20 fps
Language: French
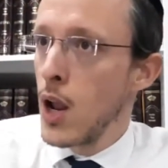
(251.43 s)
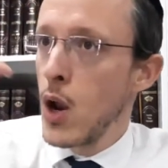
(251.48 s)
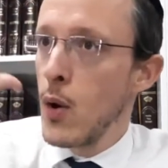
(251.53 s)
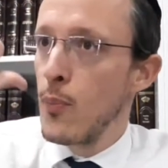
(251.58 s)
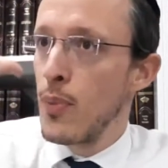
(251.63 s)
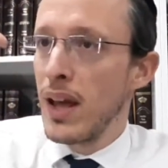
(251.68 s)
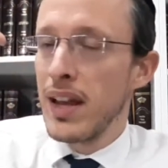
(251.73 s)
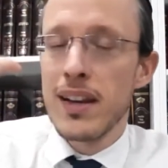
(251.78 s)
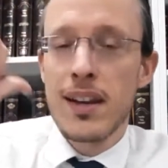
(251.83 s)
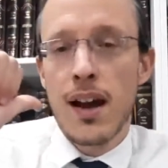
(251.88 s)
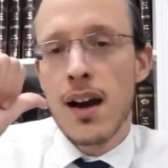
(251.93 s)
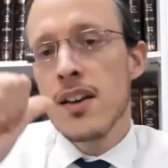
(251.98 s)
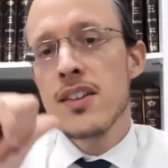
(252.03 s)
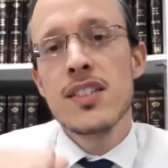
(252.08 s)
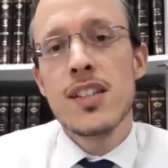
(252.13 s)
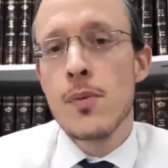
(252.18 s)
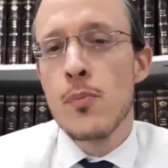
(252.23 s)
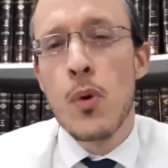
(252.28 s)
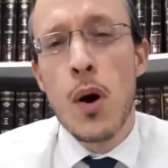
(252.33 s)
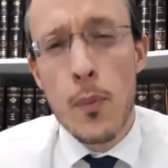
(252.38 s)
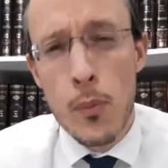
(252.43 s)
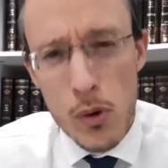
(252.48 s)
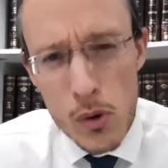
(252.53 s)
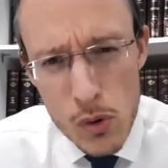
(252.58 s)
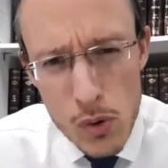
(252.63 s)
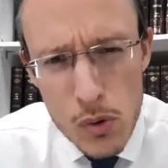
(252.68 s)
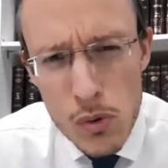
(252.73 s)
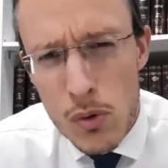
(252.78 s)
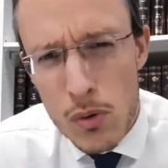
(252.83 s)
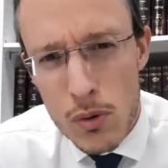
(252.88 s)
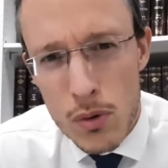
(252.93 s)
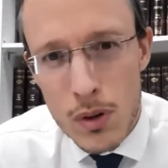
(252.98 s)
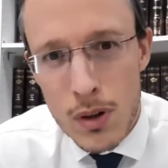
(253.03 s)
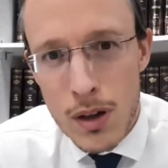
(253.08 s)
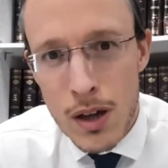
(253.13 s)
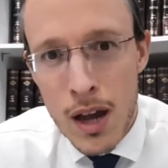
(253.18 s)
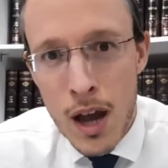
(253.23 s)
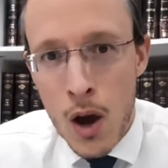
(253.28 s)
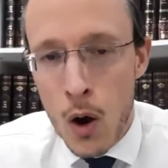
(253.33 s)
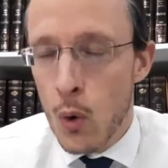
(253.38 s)
Blainara, ça boit beaucoup.
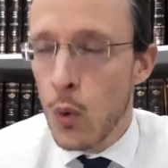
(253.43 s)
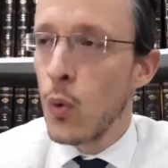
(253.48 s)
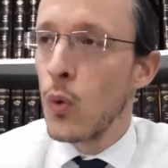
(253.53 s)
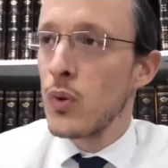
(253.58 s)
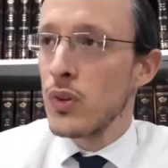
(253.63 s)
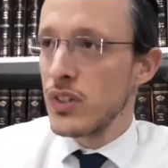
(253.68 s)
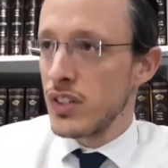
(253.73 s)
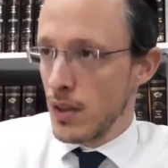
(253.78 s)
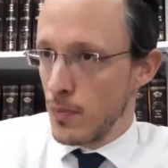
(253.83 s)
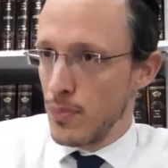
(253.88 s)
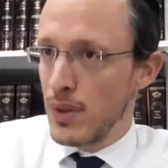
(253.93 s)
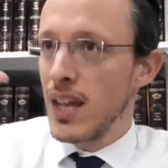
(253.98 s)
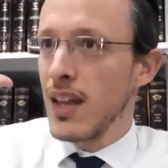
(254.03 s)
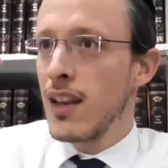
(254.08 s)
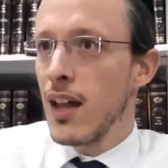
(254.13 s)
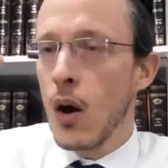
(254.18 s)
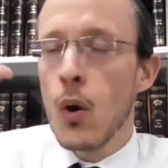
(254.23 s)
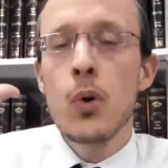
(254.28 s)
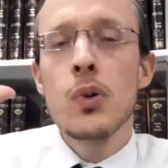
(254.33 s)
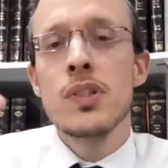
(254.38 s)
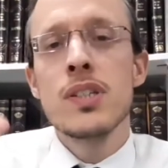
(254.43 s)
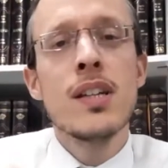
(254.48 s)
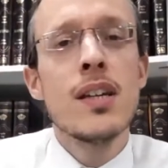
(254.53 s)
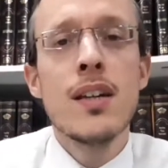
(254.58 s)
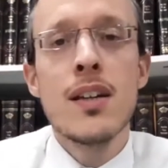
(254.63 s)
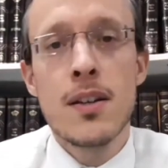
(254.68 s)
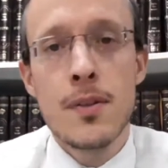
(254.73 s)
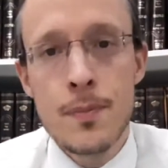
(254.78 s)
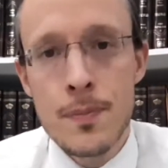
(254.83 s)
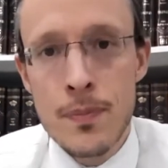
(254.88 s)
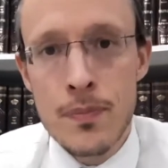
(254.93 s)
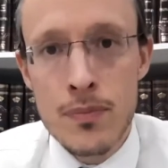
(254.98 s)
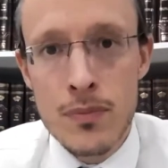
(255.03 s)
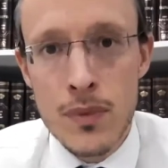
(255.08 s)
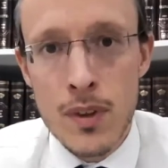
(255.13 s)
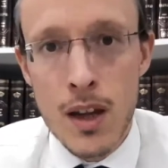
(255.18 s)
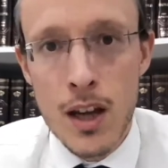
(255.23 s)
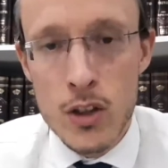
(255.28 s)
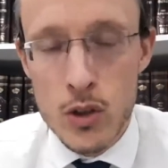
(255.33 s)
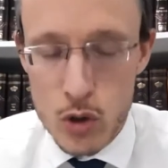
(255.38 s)
Ou c'est bien arrosé.
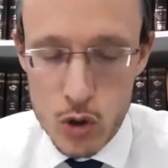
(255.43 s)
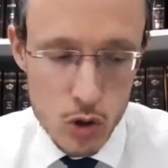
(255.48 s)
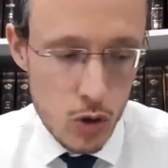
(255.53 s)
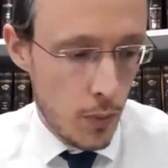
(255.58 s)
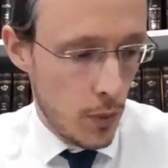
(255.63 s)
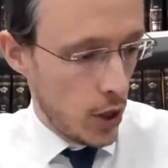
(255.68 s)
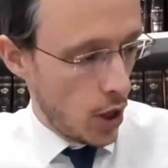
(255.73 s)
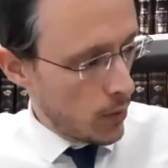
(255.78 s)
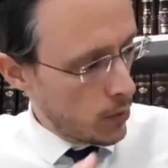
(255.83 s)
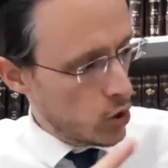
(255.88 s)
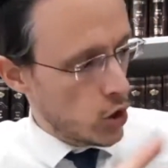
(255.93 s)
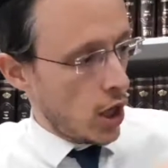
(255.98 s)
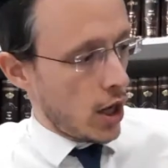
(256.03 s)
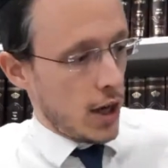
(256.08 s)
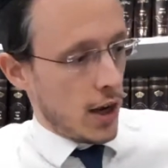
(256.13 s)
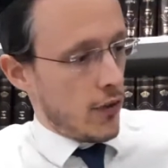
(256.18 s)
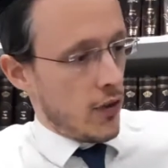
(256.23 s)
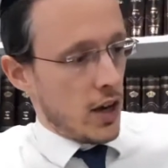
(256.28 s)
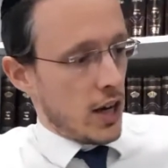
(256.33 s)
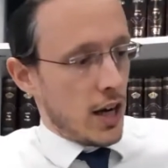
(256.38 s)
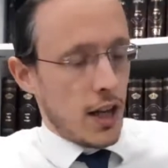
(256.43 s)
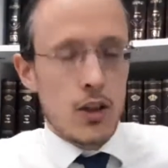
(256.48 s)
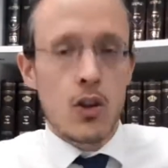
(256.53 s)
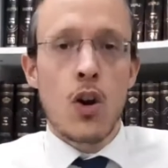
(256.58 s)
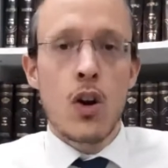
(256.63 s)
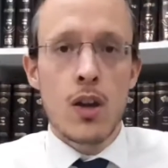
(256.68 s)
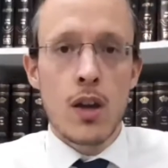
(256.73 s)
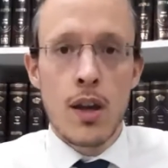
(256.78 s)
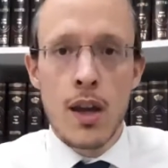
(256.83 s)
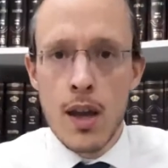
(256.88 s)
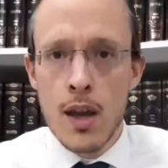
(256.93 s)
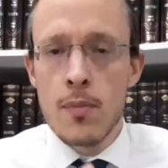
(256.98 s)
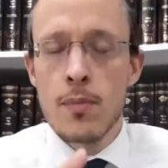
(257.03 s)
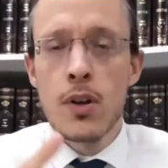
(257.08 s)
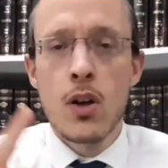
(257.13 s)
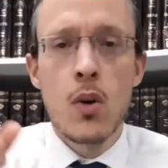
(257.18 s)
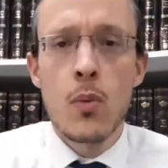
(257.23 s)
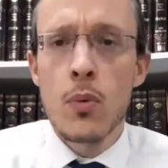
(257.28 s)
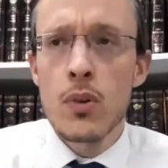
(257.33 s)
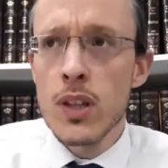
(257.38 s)
Et toi tu dis, mais non, mais j'ai rien à voir avec la drogue.
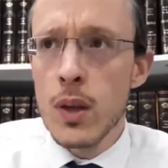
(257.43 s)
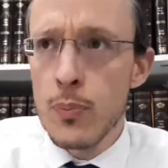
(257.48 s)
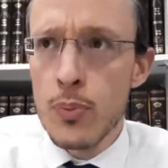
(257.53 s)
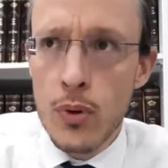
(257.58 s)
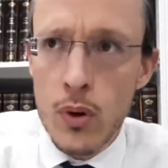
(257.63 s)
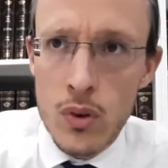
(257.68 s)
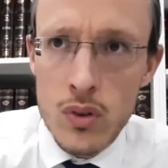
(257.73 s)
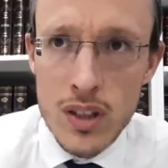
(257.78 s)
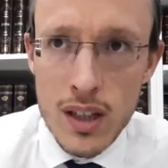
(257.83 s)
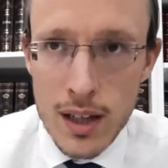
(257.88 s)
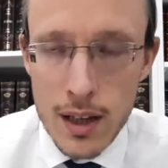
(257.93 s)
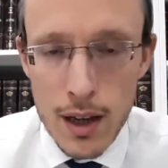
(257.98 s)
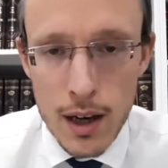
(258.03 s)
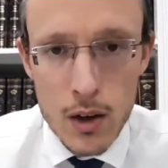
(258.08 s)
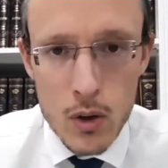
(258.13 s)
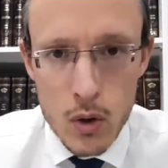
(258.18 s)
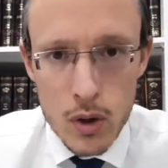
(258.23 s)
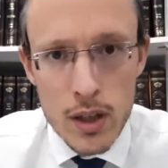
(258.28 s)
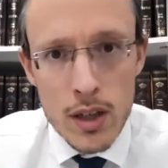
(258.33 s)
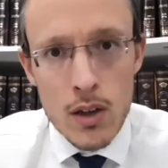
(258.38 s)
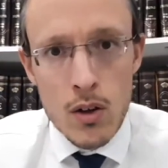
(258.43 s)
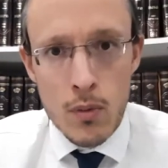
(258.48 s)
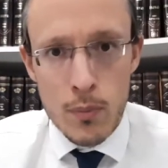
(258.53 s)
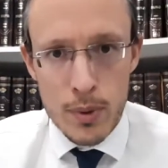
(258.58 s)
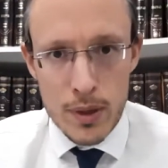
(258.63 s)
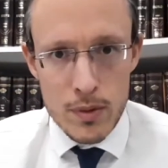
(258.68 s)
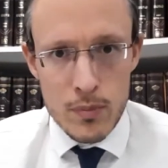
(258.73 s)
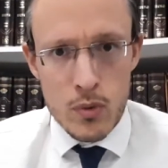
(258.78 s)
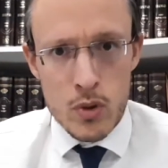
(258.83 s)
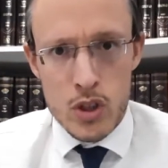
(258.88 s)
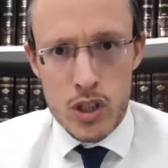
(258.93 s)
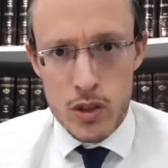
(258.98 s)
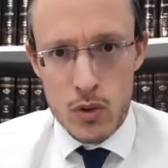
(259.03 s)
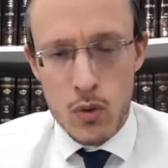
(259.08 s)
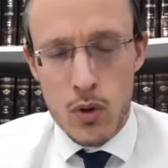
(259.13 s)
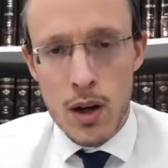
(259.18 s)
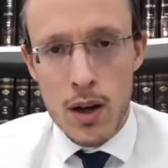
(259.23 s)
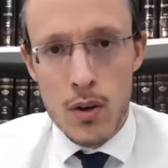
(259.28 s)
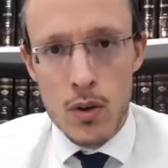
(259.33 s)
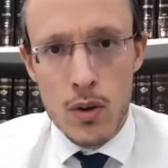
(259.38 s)
Mais comment t'as pu rentrer alcoolique complètement chez
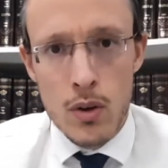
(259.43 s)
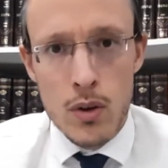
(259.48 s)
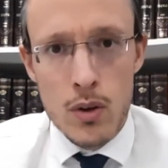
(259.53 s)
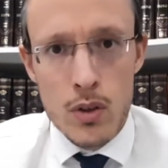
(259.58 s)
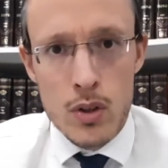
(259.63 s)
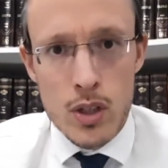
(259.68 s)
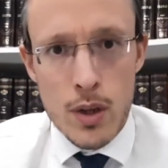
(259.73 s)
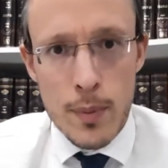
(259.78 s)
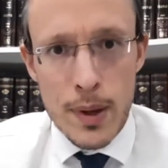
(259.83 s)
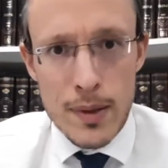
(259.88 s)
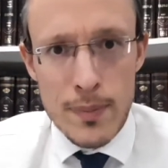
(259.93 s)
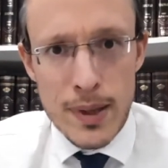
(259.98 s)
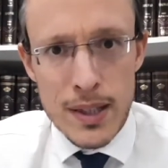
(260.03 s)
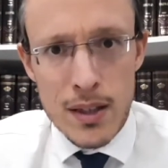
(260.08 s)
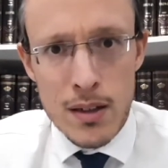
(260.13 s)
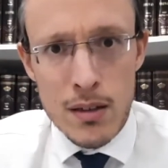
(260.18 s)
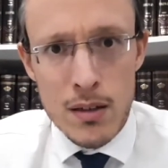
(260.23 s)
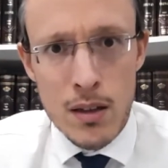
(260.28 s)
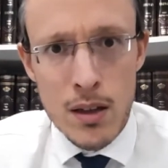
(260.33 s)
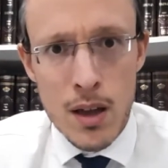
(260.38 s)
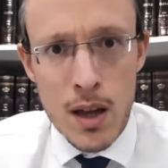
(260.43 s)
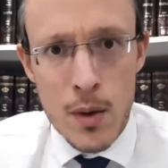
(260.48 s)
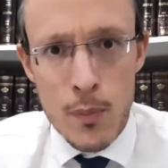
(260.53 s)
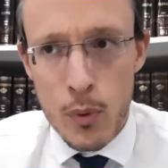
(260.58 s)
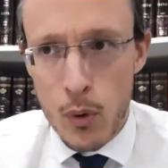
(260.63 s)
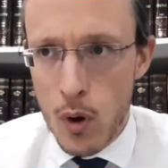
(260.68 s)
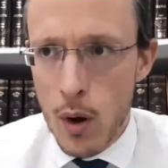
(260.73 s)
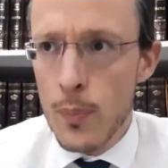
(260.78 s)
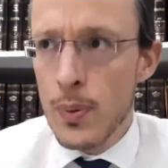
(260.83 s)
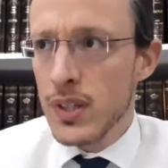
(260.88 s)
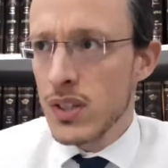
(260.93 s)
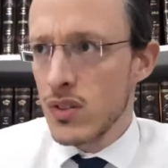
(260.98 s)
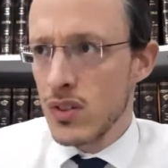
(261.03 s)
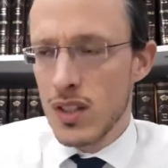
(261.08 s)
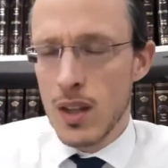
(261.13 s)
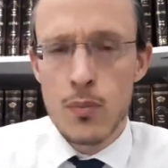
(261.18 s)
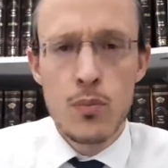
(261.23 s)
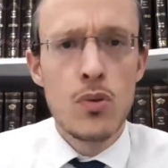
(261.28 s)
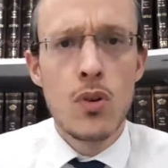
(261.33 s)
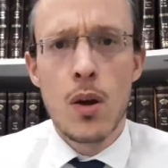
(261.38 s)
toi le, le Shabbat matin Pourquoi Parce que
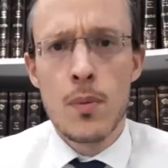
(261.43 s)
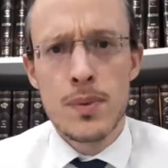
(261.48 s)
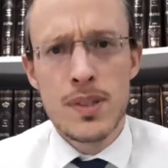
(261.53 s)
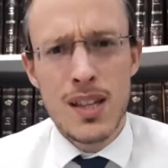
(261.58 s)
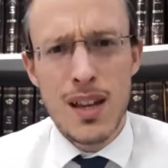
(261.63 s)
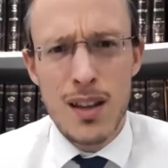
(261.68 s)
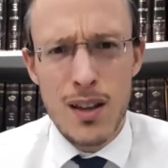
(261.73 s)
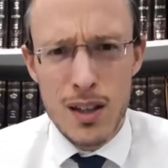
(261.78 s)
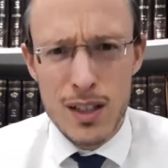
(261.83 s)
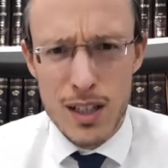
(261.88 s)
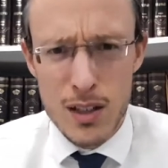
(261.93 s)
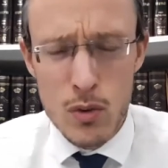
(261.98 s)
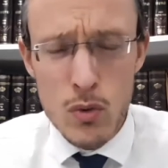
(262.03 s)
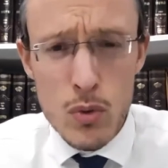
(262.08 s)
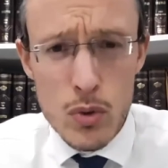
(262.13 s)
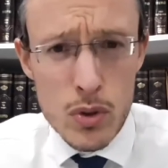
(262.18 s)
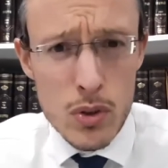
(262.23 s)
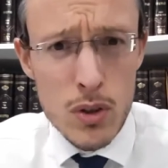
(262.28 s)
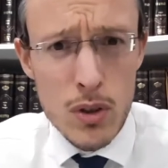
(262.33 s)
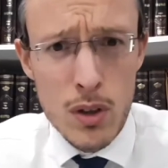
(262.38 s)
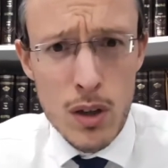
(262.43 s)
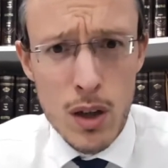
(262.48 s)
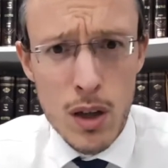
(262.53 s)
t'as bu comme ça un kidouche